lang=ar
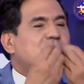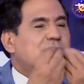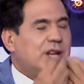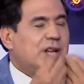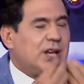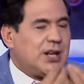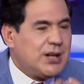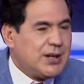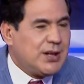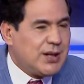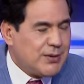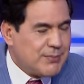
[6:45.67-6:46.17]

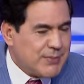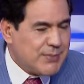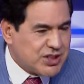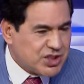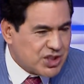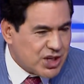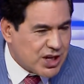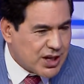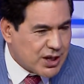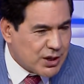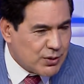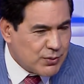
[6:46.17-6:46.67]
نحل
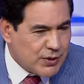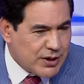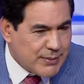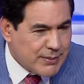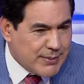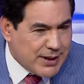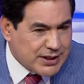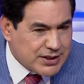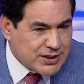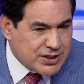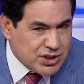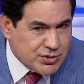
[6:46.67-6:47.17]
المشاكل وانا
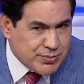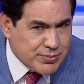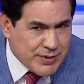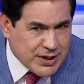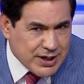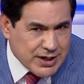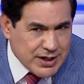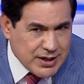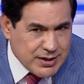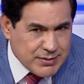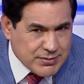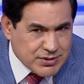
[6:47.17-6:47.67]
ما عنديش
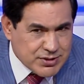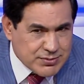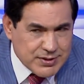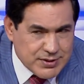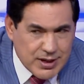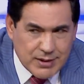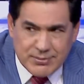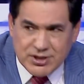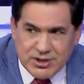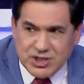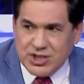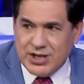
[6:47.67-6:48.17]
برنامج
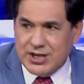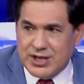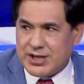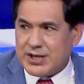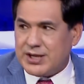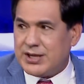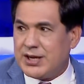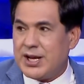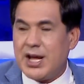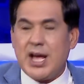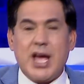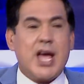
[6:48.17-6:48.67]
بتاع
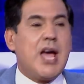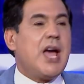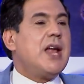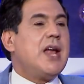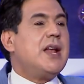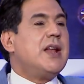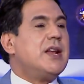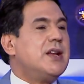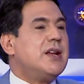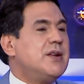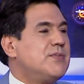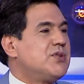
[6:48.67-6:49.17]
مشاكل
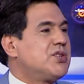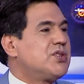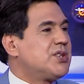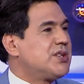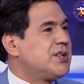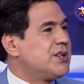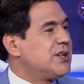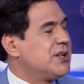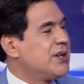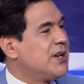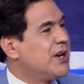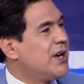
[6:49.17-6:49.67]
انا نمشي